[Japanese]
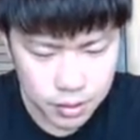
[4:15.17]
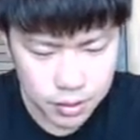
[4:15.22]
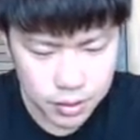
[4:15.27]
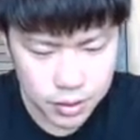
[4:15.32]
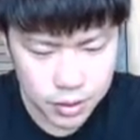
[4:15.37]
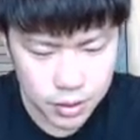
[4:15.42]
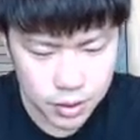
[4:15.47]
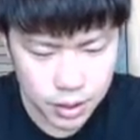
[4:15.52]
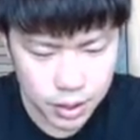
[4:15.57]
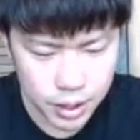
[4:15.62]

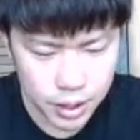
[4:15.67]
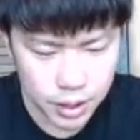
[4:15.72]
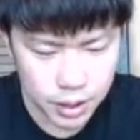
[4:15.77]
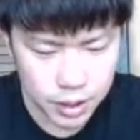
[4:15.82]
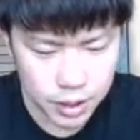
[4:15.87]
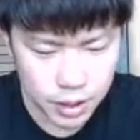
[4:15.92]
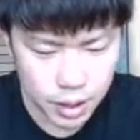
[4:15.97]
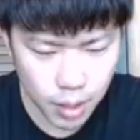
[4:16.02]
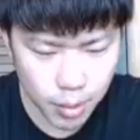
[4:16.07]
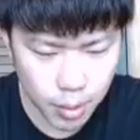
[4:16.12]
普通に
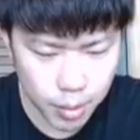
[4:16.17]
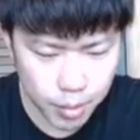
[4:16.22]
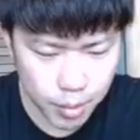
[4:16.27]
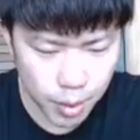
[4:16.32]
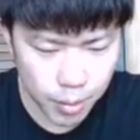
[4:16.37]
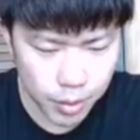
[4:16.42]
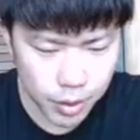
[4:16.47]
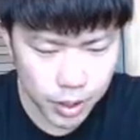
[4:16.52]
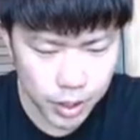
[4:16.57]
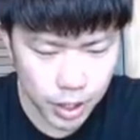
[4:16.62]
多分
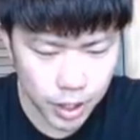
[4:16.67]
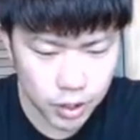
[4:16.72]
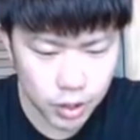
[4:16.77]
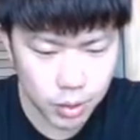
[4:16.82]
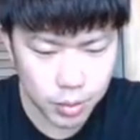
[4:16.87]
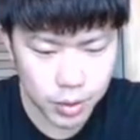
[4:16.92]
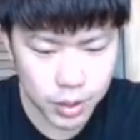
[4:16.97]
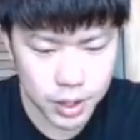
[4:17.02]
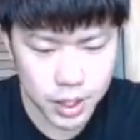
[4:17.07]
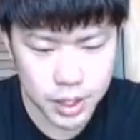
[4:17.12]
守れない
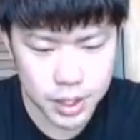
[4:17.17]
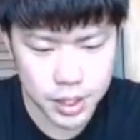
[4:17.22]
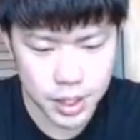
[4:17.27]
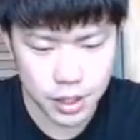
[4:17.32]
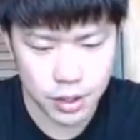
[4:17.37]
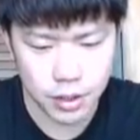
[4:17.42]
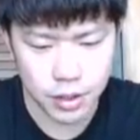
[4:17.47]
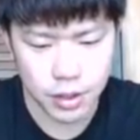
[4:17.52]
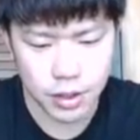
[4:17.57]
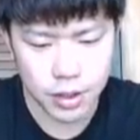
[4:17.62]
と思うんですけ
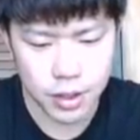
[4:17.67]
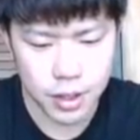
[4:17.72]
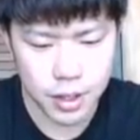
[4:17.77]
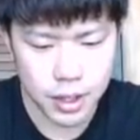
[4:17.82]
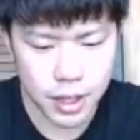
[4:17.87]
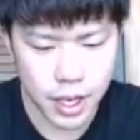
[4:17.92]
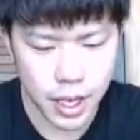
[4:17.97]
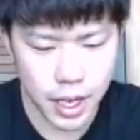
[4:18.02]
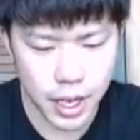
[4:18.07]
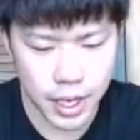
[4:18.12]
ど、
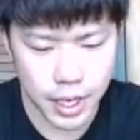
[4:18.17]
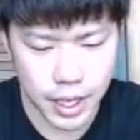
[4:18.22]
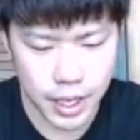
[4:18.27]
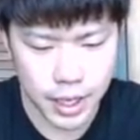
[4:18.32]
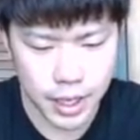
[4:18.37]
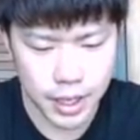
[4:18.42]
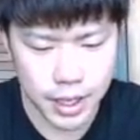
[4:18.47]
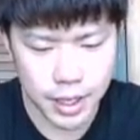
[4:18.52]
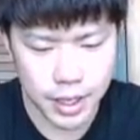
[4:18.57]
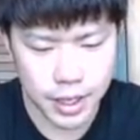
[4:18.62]
はい、
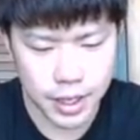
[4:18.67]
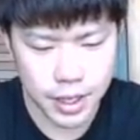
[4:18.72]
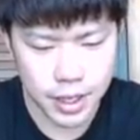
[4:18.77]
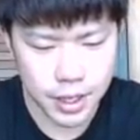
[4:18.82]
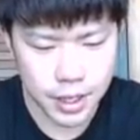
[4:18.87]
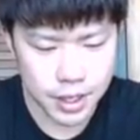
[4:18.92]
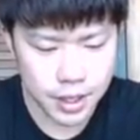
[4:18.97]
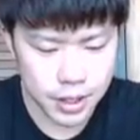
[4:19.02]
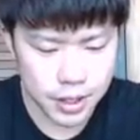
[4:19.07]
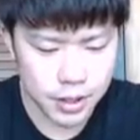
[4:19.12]

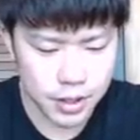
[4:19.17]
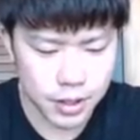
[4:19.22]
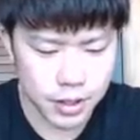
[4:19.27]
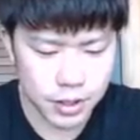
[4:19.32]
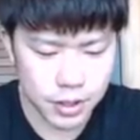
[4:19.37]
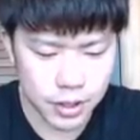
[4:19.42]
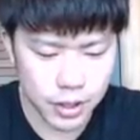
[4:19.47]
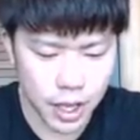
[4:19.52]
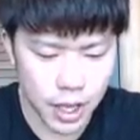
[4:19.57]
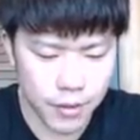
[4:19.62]

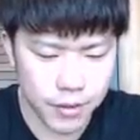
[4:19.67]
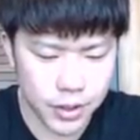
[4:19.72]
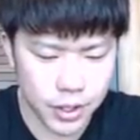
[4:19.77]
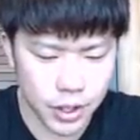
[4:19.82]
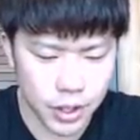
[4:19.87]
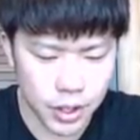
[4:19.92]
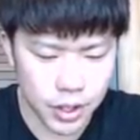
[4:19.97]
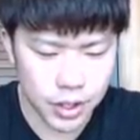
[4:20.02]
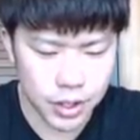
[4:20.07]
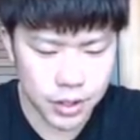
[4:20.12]
グッドゲーム
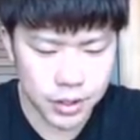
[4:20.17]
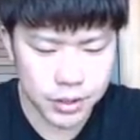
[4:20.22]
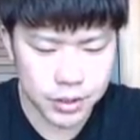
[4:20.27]
と。